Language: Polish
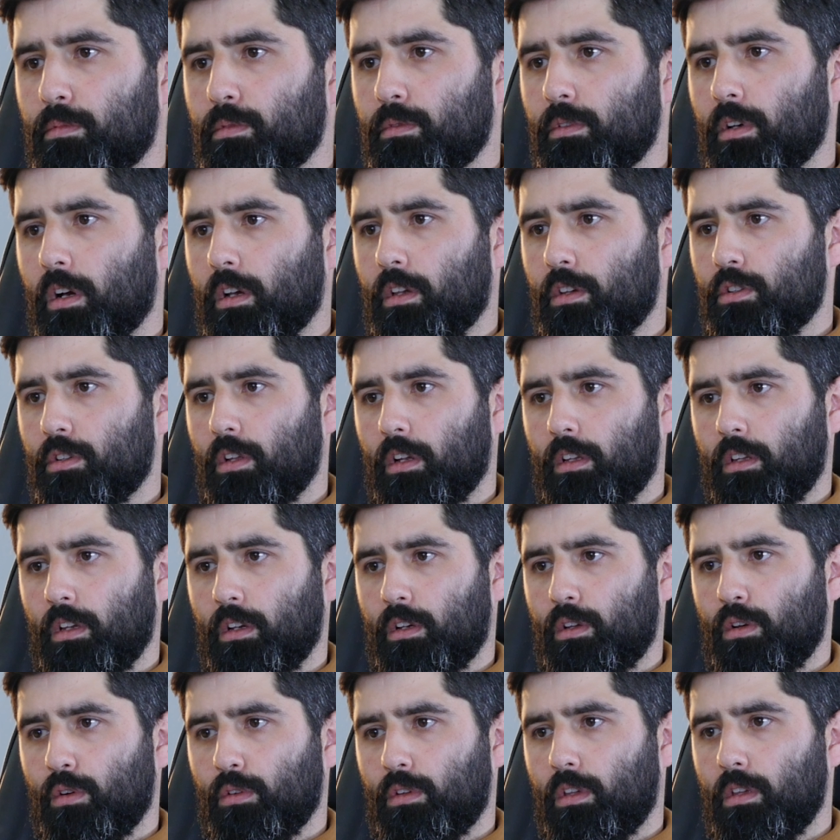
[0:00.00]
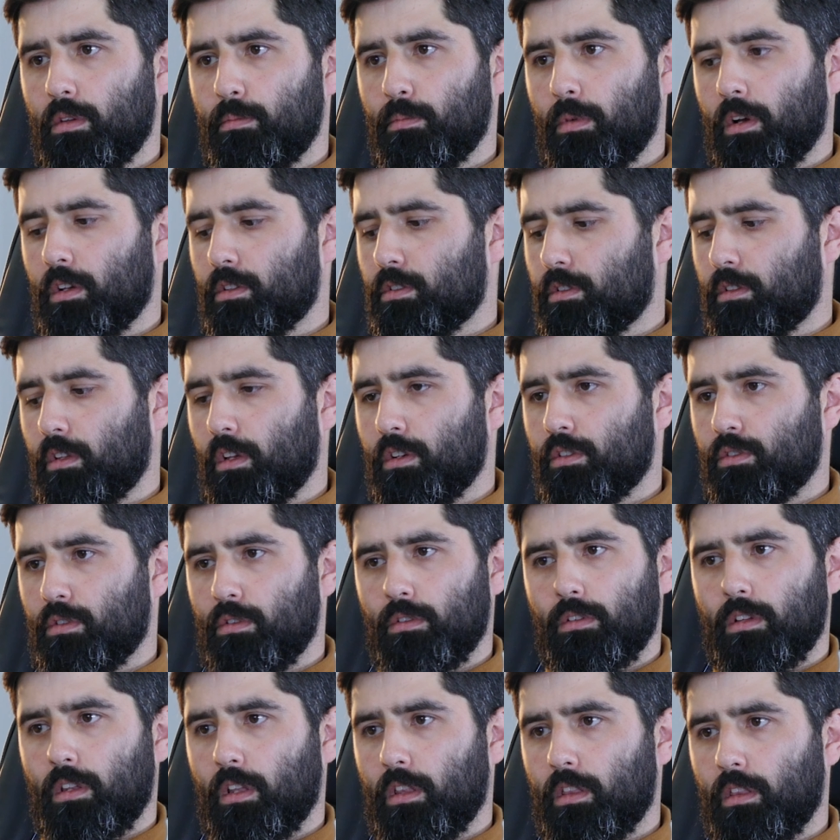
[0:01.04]
Jakieś takie kroki masz też
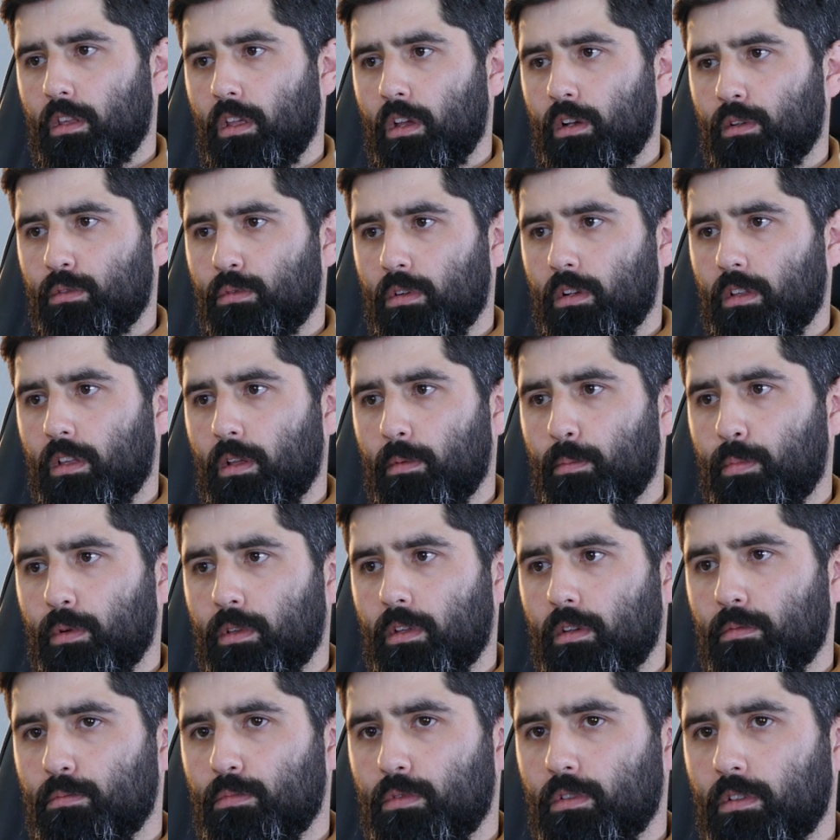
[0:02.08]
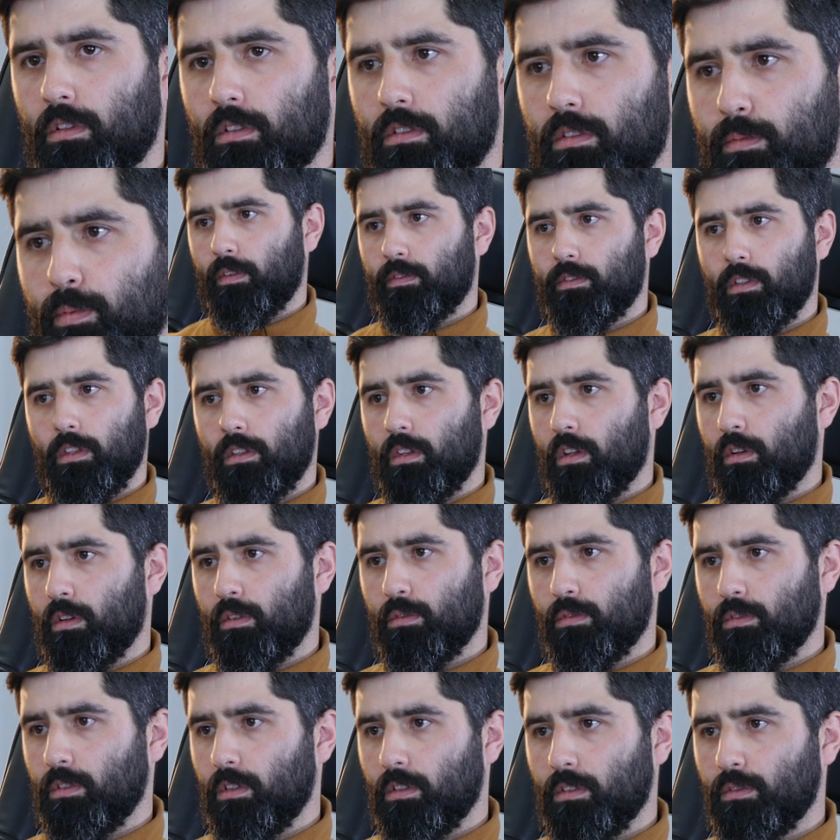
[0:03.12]
konkretne, które tam podejmujesz? Sprawdzenie
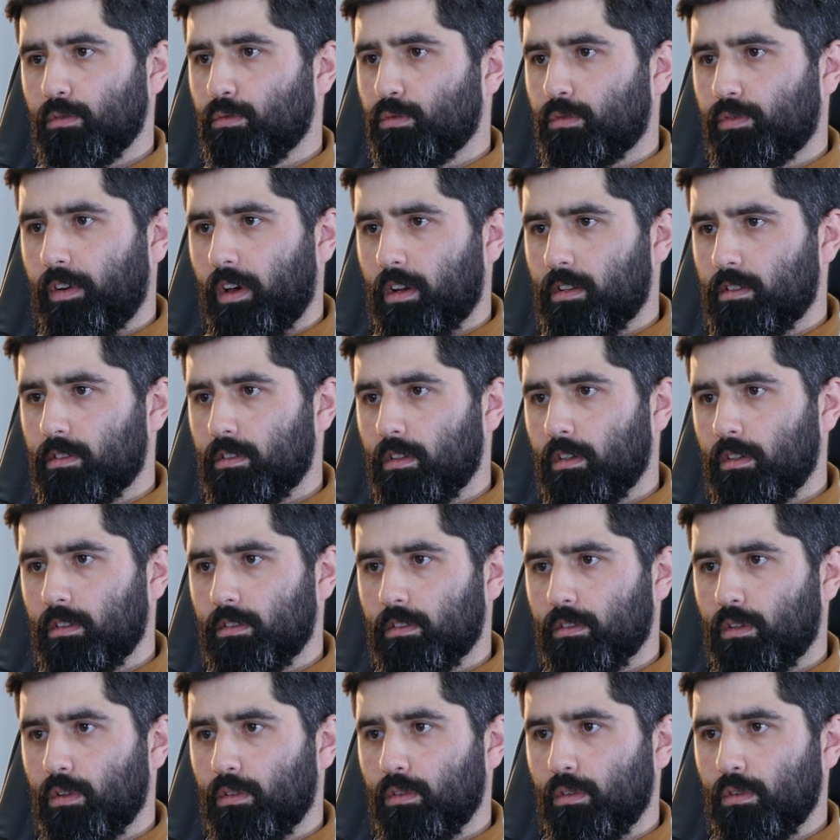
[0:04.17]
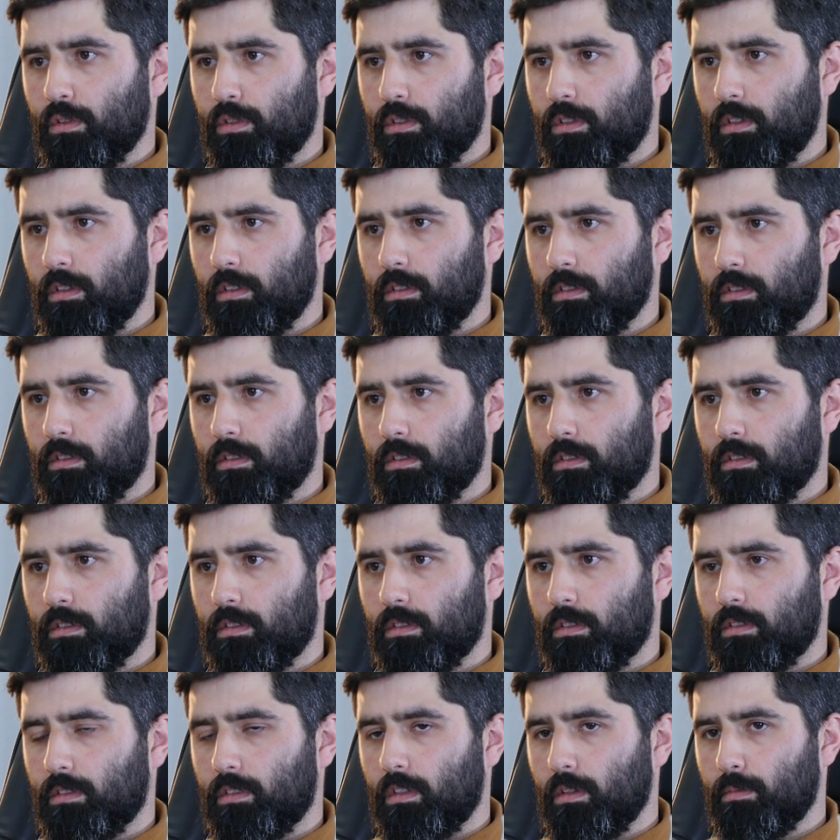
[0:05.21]
utwardzeń, zgodności z,
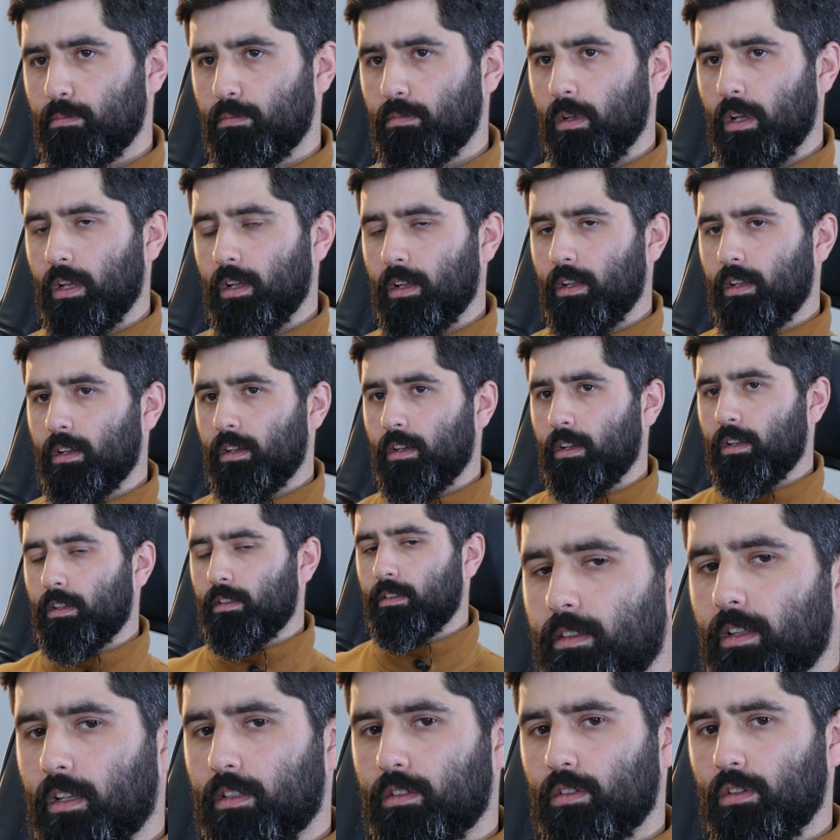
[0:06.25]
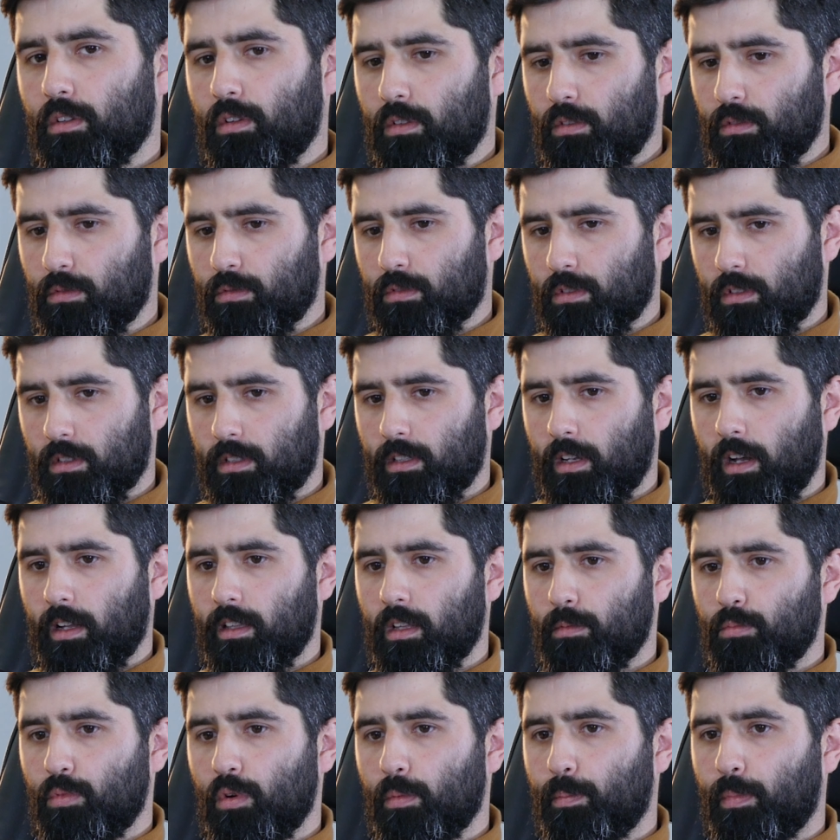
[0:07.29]
z tym, na co
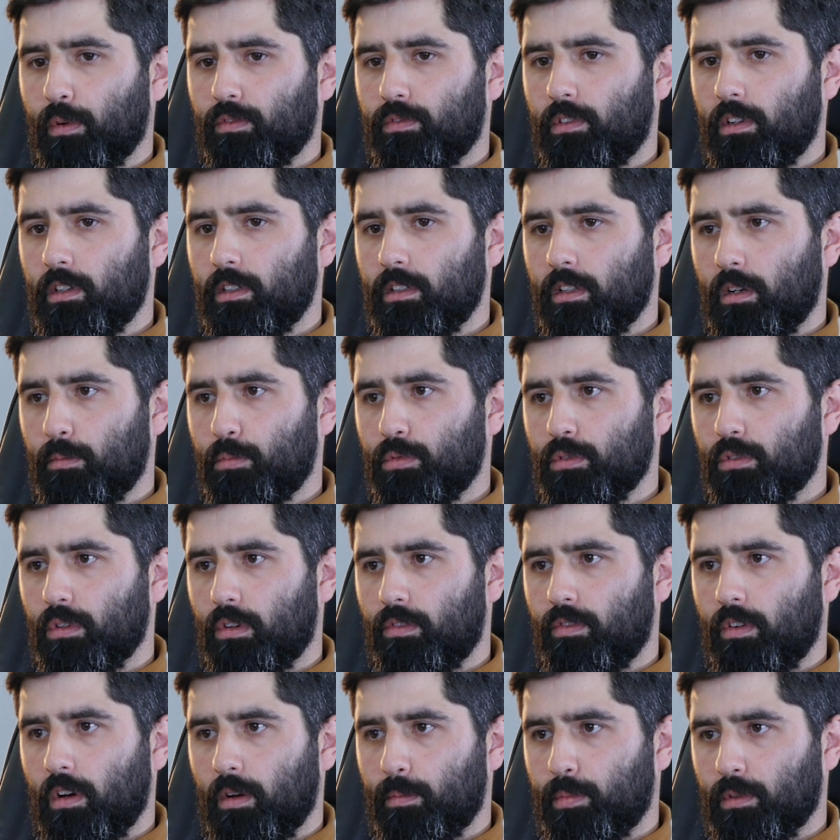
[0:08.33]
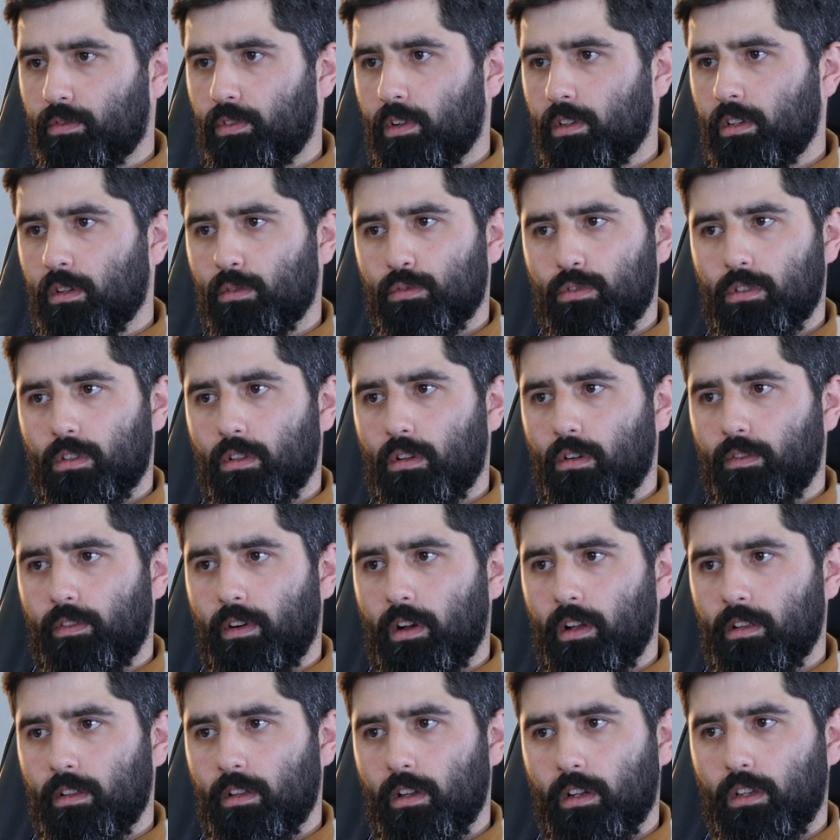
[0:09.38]
uzyskane było pozwolenie na budowę, a pozwolenie na
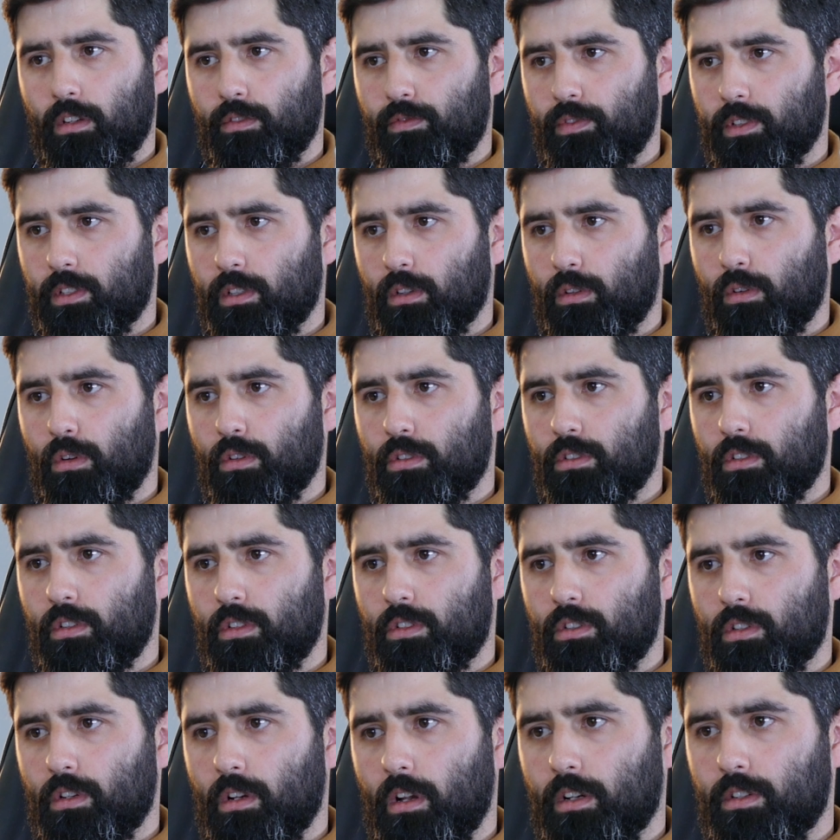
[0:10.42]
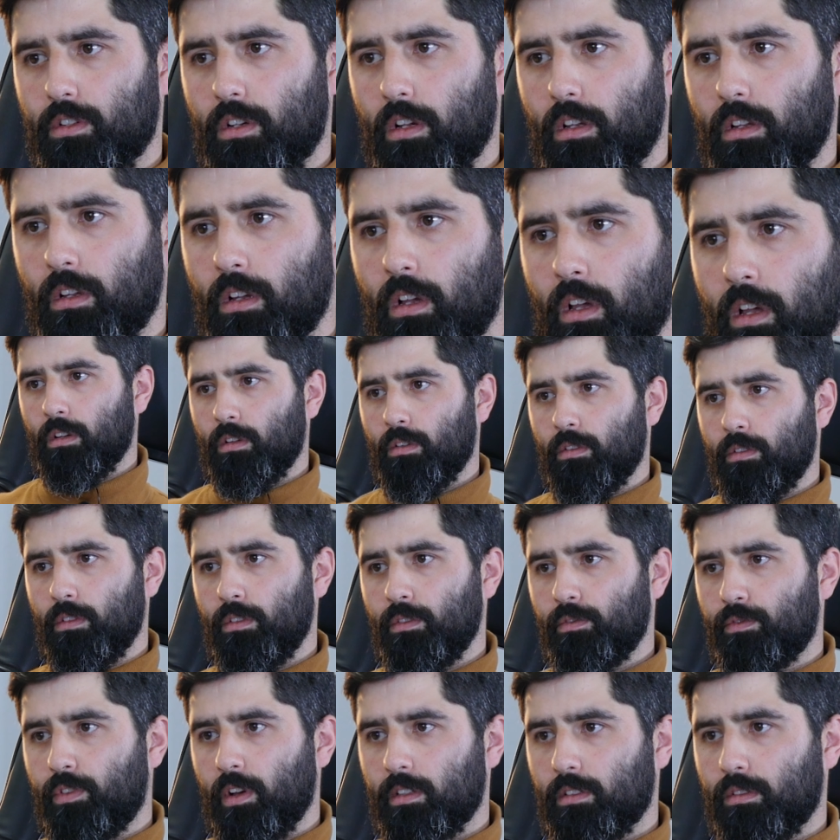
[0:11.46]
użytkowanie jakiejś wysokości, czy raczej y,
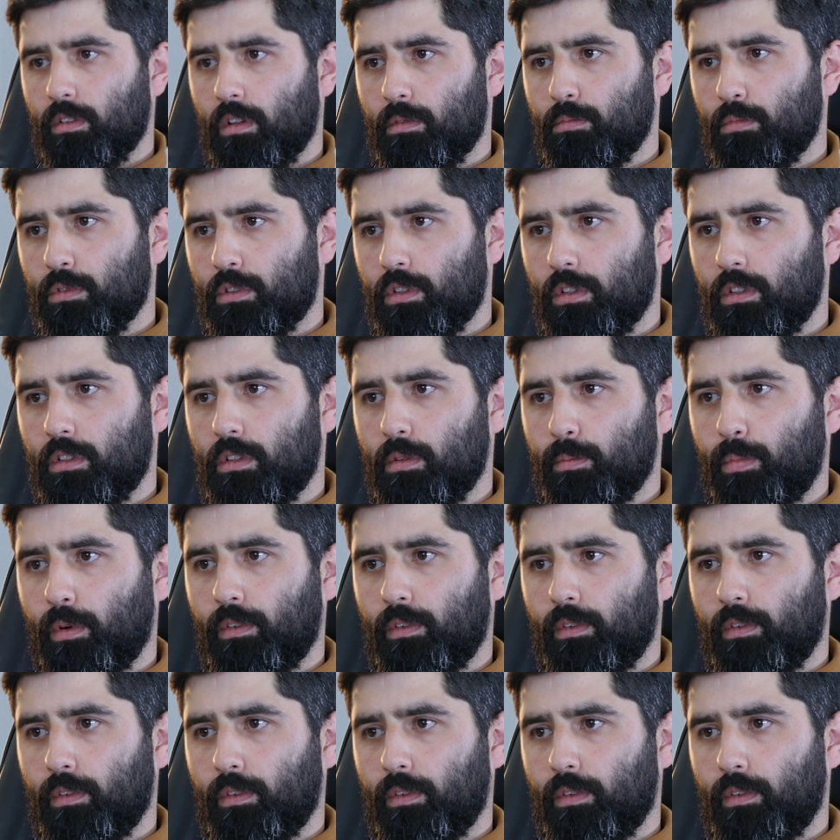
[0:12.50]
inwestor musi Ci